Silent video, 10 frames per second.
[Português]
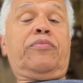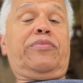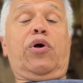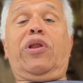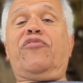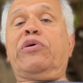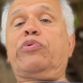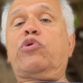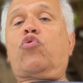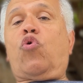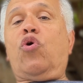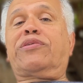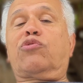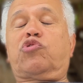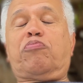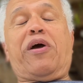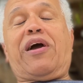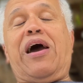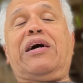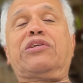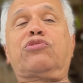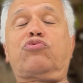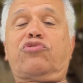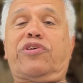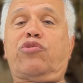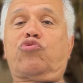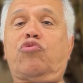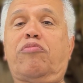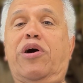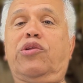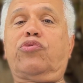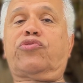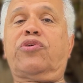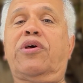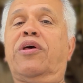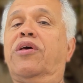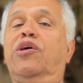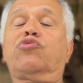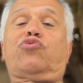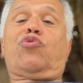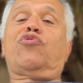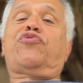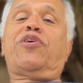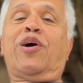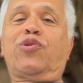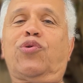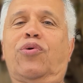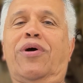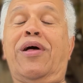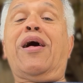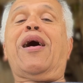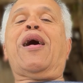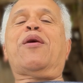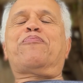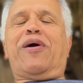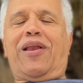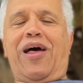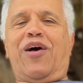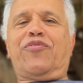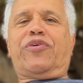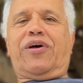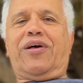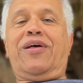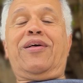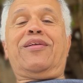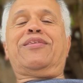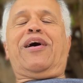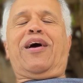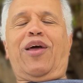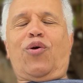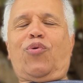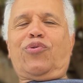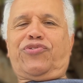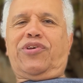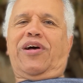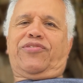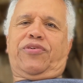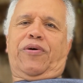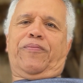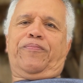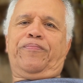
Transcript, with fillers: não levando em conta os pecados dos seres humanos e nos confiando a palavra da reconciliação.